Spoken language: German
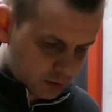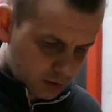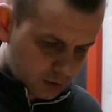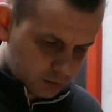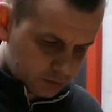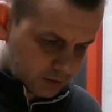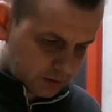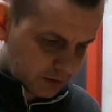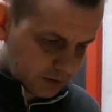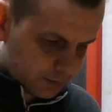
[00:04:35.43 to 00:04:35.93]

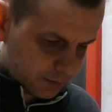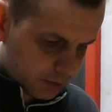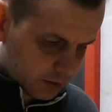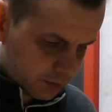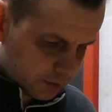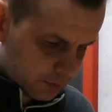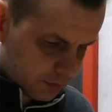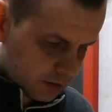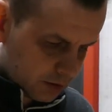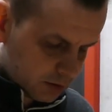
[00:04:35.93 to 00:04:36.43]
Und dann kann
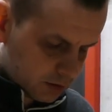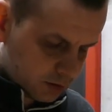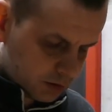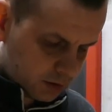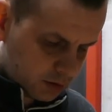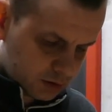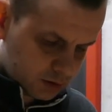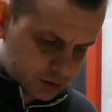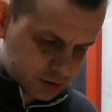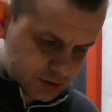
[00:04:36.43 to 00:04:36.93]
ich mir
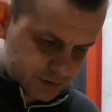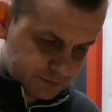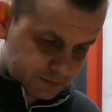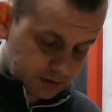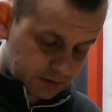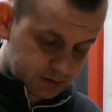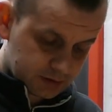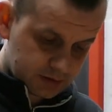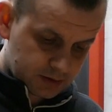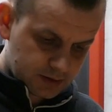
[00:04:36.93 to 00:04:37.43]
die äh,
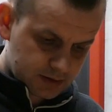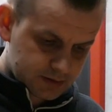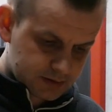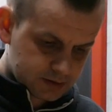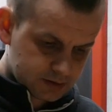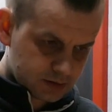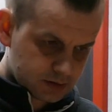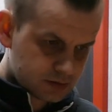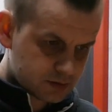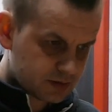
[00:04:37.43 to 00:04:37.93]
Stiftshalter jetzt
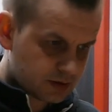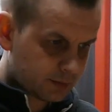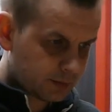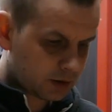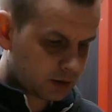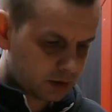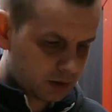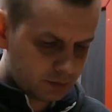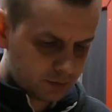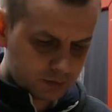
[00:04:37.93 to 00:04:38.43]
äh,
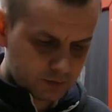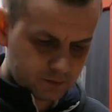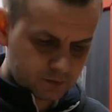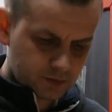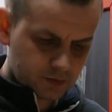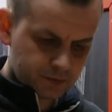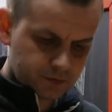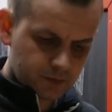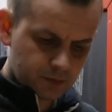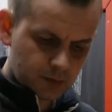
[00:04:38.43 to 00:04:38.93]
zusammenkleben,
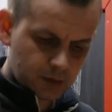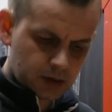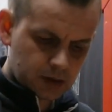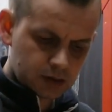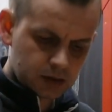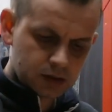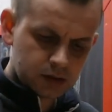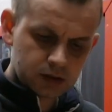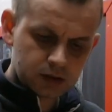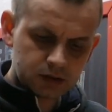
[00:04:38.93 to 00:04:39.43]
wie auf
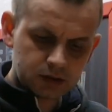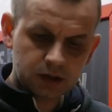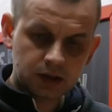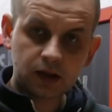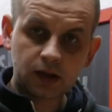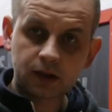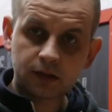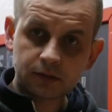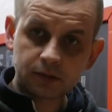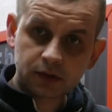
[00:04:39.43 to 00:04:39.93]
immer. Äh, die
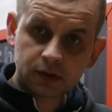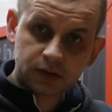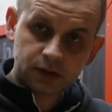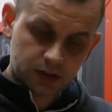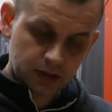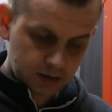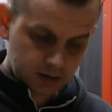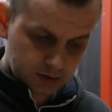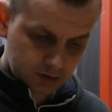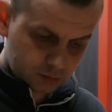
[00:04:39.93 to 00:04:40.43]
Gärung
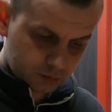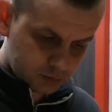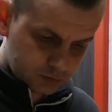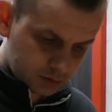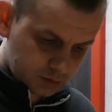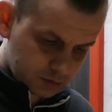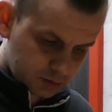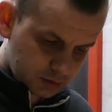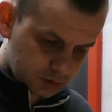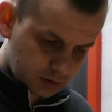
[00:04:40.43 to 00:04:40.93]
drehe ich nach
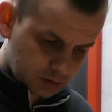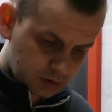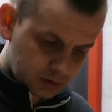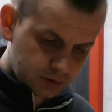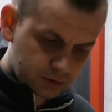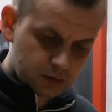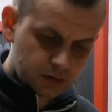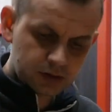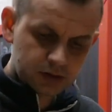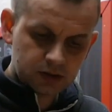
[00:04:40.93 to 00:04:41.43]
unten.
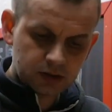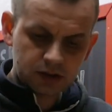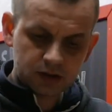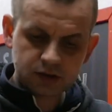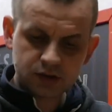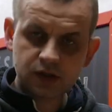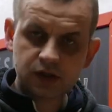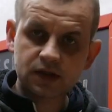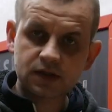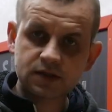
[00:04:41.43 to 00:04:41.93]
Natürlich die
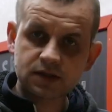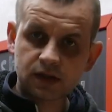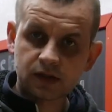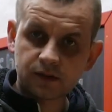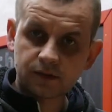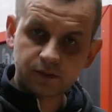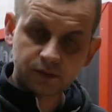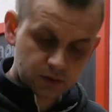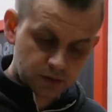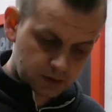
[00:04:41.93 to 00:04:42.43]

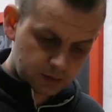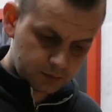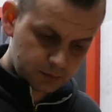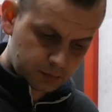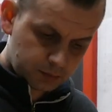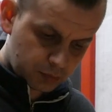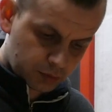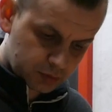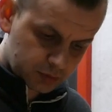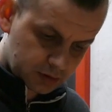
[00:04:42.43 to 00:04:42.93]
Schlitze vor
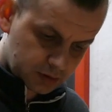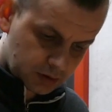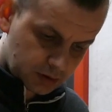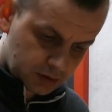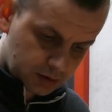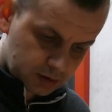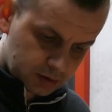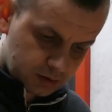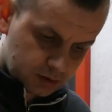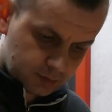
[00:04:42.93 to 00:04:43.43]
dem Boden
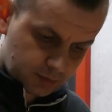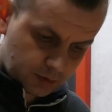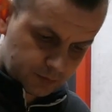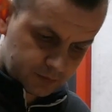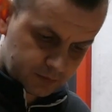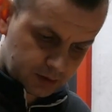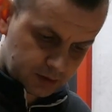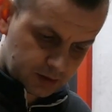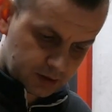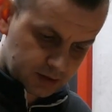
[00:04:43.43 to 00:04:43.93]
immer auf
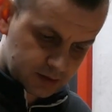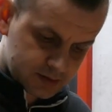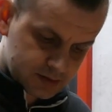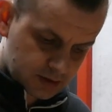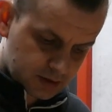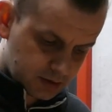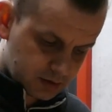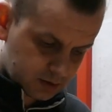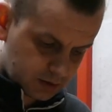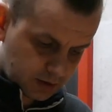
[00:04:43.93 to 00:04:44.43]
die gleiche
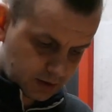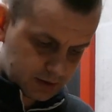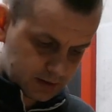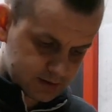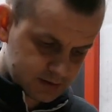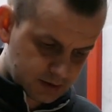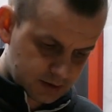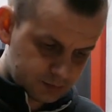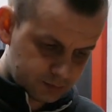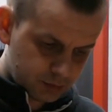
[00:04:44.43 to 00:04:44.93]
Seite. Eine
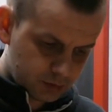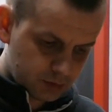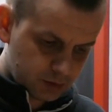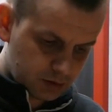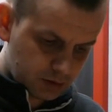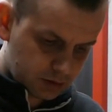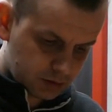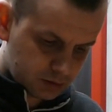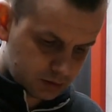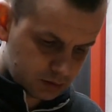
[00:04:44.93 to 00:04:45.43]
Seite bündig,